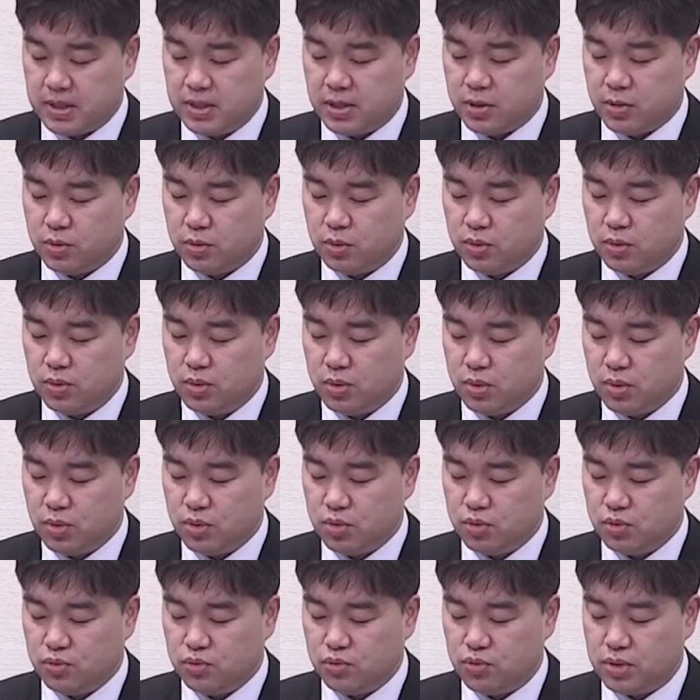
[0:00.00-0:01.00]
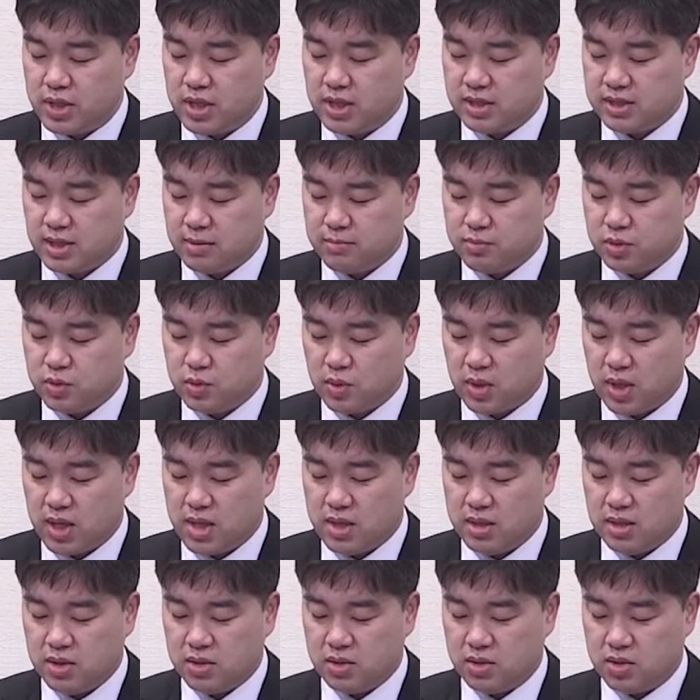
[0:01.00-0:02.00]
그리고 우리의 삶 속에
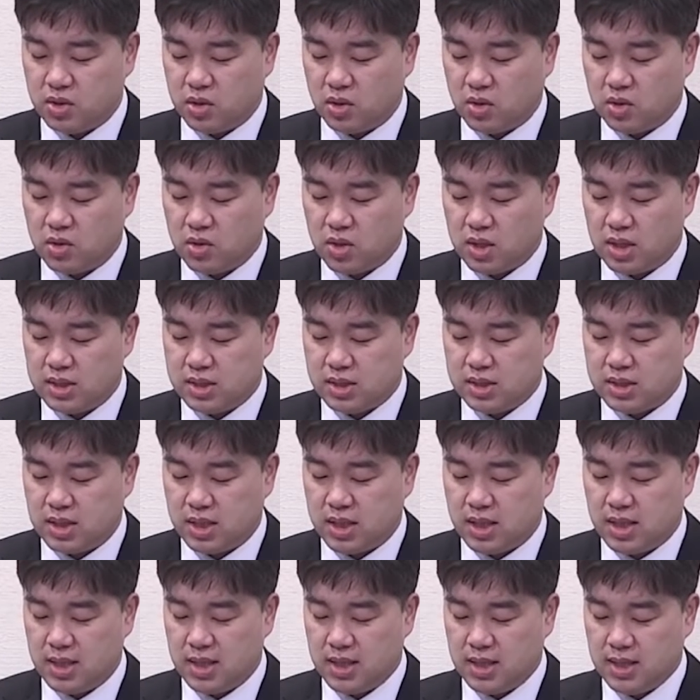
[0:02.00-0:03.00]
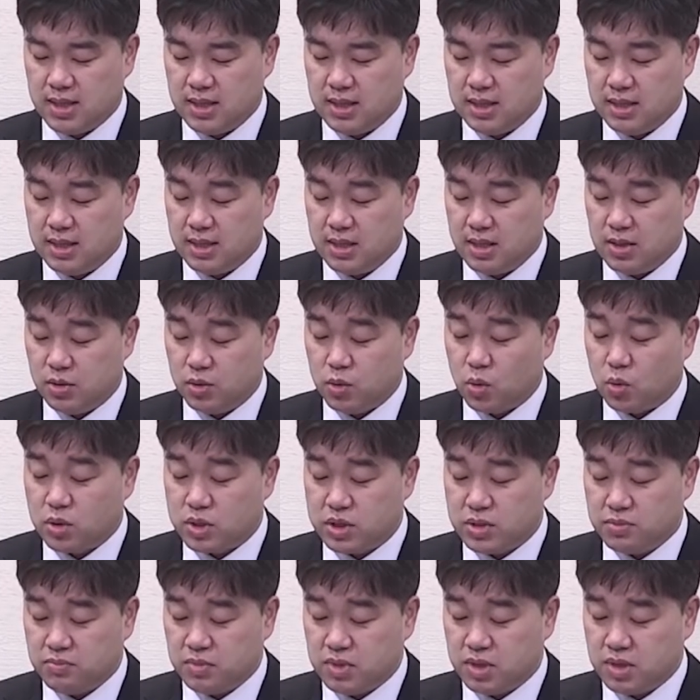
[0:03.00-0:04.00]
있는 여러 가지의
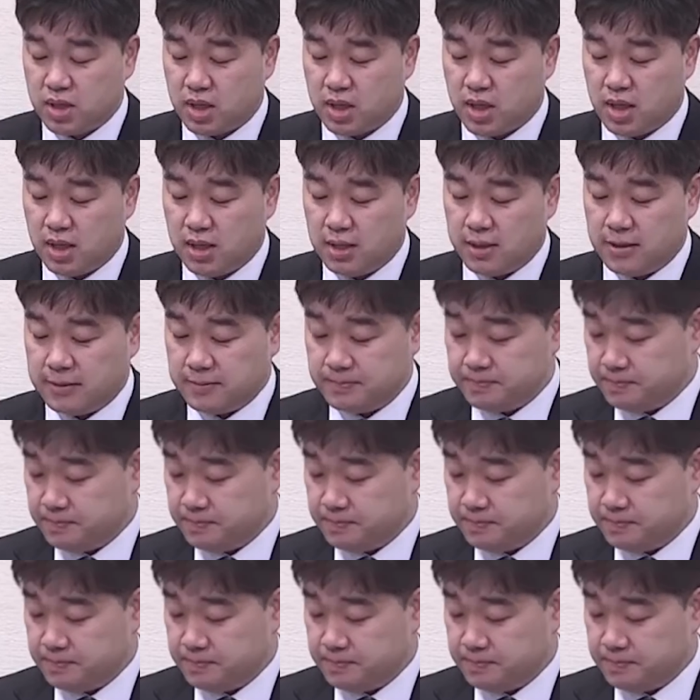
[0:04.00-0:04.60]
욕심들에